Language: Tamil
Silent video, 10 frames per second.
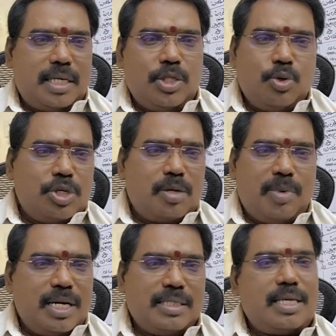
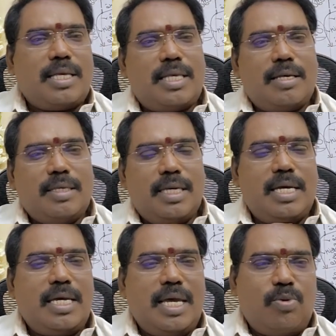சந்தோஷமான செய்தி
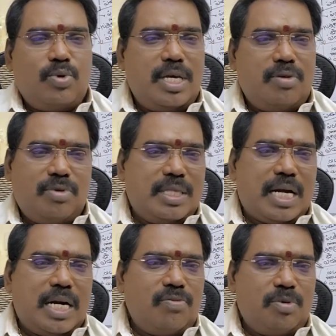இங்கே உயர்வு
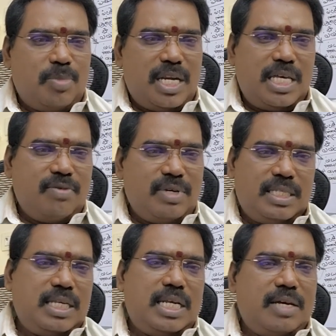தாழ்வு
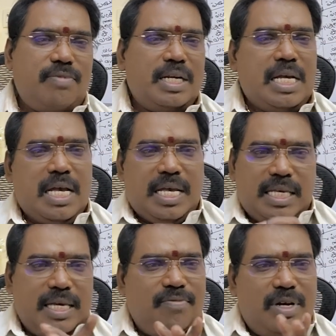பெரியவர் சிறியவர்
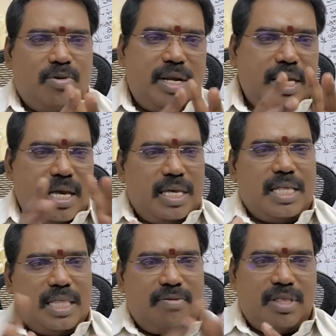எவருடைய
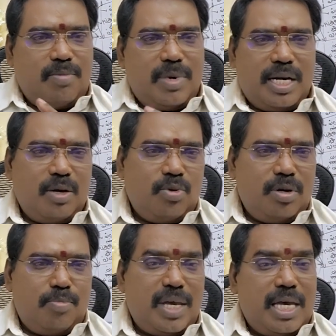எந்த விதமான
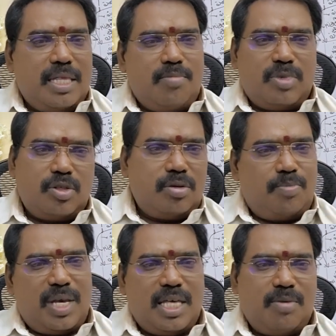ஒரு பேதம்
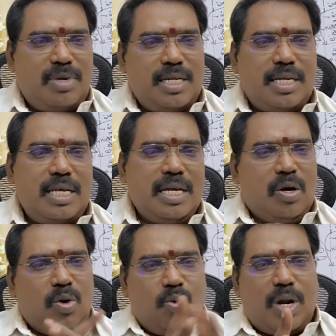பேதமின்றி
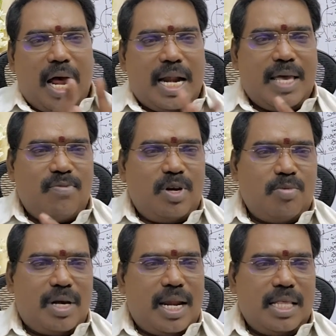ஒரு
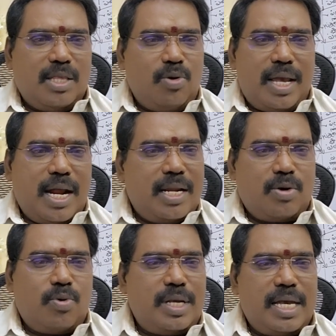அனைவரும்
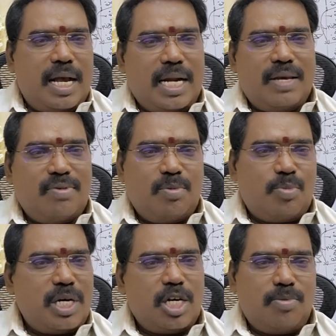கலந்துரையாடக்கூடிய
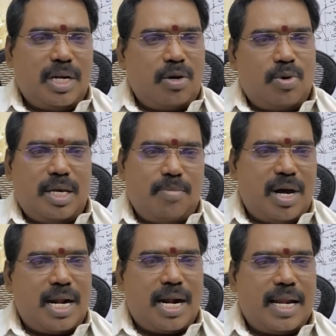அனைவரும் பங்கு பெறக்கூடிய
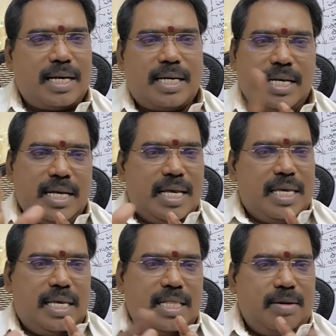மாநாடாக
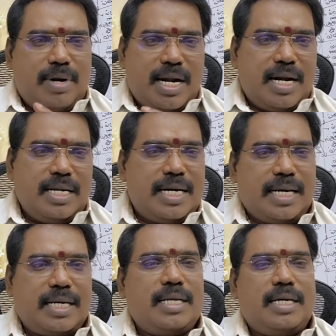இந்த மாநாடு
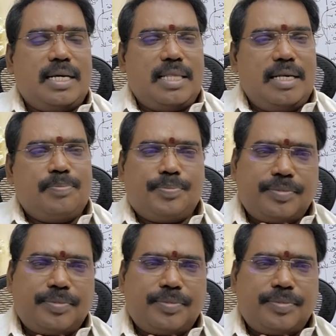நடக்க இருக்கிறது